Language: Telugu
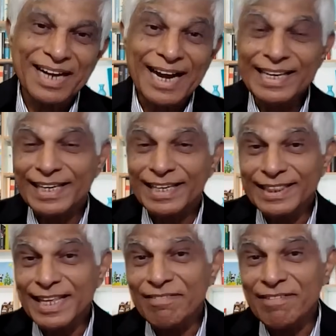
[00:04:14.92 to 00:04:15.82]
కానీ
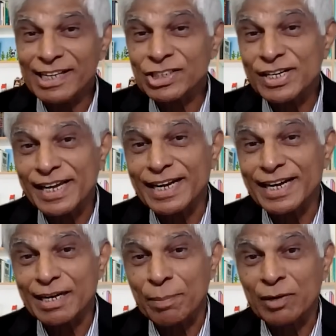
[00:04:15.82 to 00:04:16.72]
హిందీ వర్షన్కి
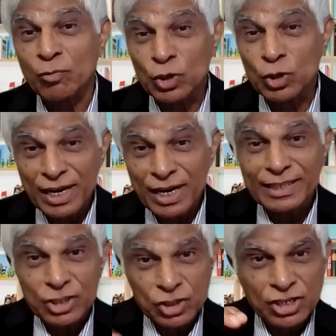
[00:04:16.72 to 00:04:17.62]
వెళ్ళేటప్పటికి ఒరిజినల్
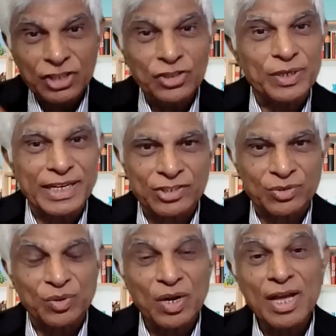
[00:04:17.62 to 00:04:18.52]
టెస్ట్ హిందీ
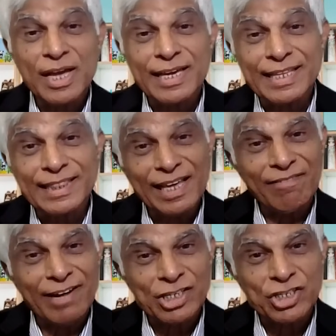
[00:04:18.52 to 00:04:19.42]
టెస్ట్ హిందీ
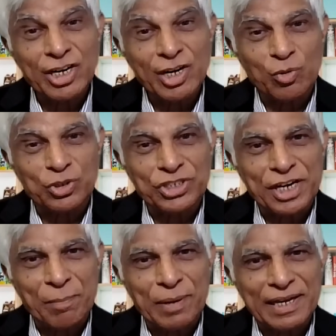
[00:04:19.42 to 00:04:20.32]
వర్షన్లోకి
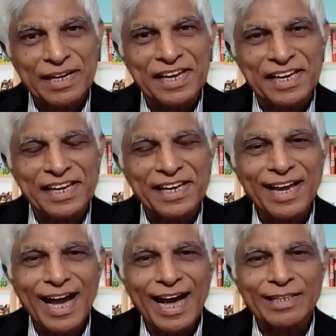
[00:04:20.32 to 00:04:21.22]
వచ్చేటప్పటికి
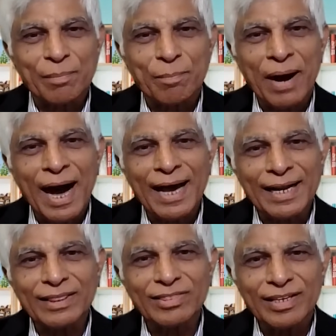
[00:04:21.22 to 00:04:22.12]
అది
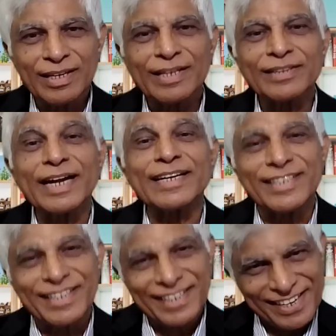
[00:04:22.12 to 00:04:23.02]
భారత్ దట్
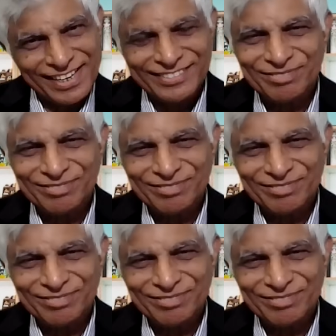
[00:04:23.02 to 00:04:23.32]
ఈజ్ ఇండియా